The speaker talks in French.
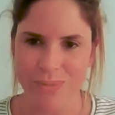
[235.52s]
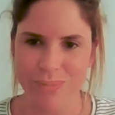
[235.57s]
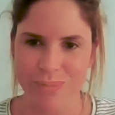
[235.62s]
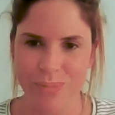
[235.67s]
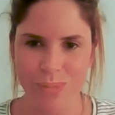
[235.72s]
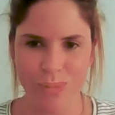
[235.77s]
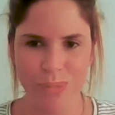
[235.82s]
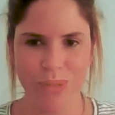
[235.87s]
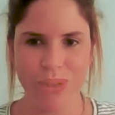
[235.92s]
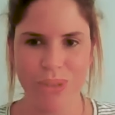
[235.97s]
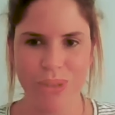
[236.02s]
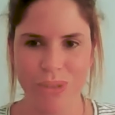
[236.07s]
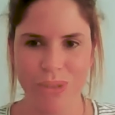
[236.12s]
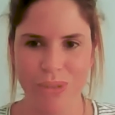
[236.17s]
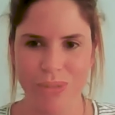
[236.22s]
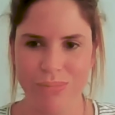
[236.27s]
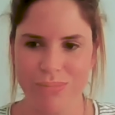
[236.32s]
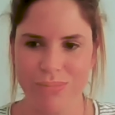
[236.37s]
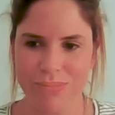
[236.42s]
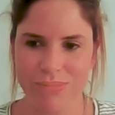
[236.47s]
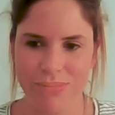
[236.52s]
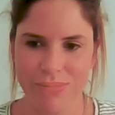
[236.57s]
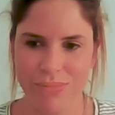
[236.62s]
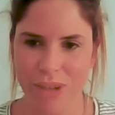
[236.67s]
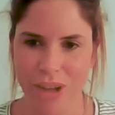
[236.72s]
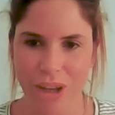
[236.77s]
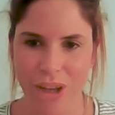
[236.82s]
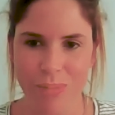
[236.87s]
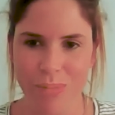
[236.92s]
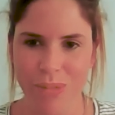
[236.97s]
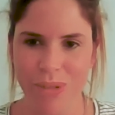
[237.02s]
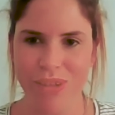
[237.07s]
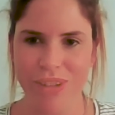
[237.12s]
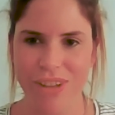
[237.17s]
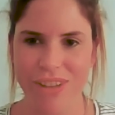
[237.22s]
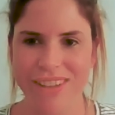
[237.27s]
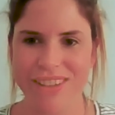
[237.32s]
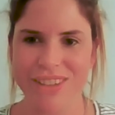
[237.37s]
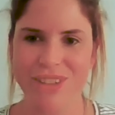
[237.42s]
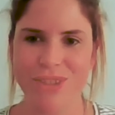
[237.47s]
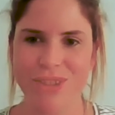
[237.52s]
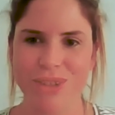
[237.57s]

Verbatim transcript: donc vraiment,